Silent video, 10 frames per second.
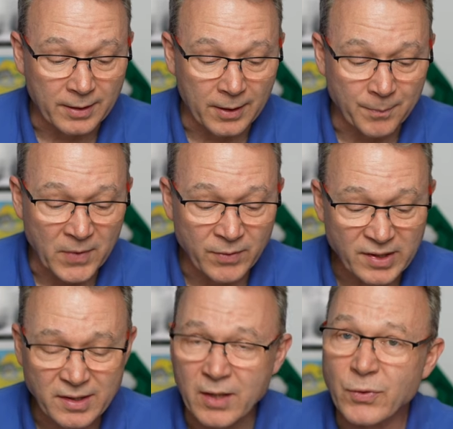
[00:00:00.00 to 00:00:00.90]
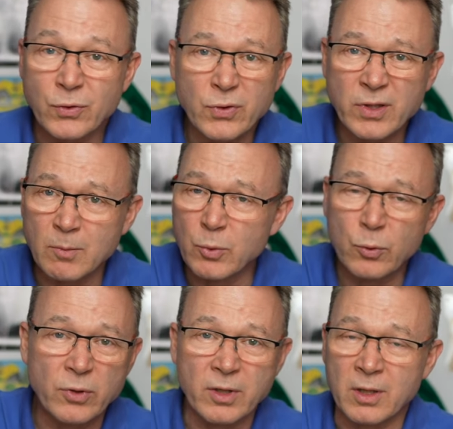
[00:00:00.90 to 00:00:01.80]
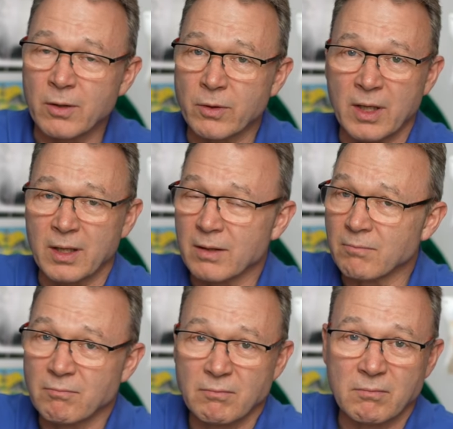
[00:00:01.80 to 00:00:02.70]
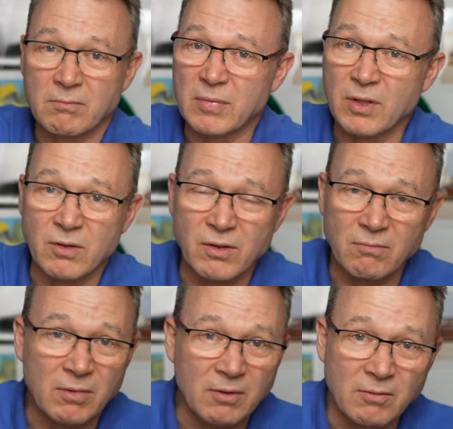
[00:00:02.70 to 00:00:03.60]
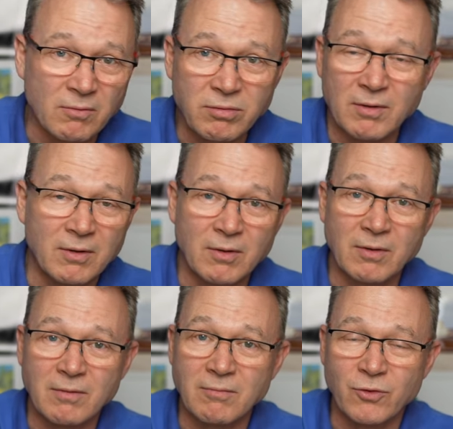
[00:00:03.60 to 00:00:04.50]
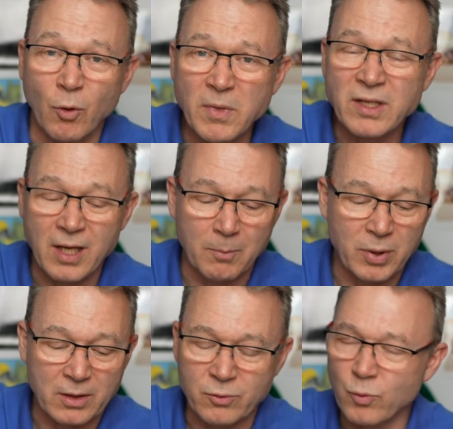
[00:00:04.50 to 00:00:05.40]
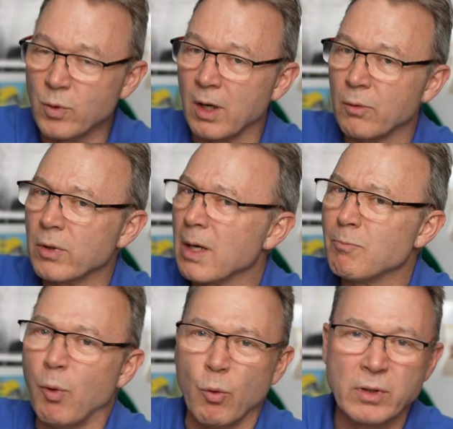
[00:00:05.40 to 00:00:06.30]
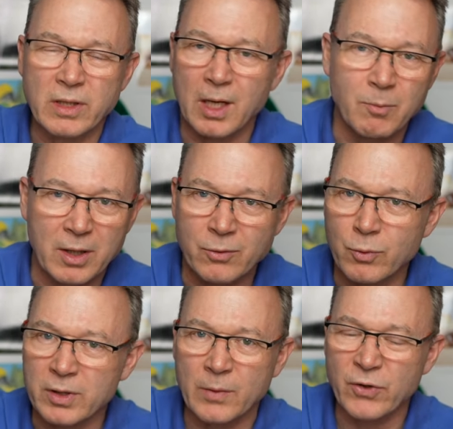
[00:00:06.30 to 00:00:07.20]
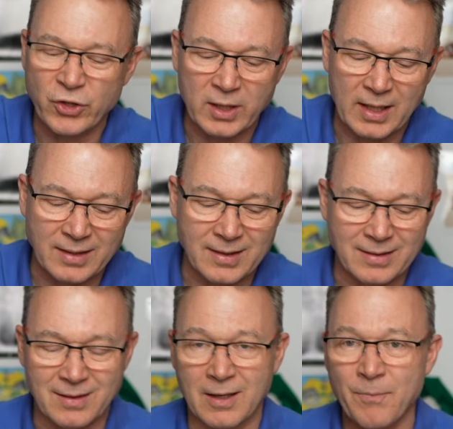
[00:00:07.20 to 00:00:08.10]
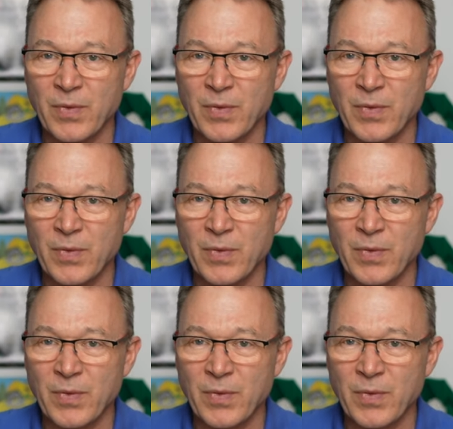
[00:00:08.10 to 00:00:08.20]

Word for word: ähm, ihr wisst ja, Forsythienblüte oder äh, äh Summentemperatur oder Bodentemperatur, es gibt verschiedene Ansätze,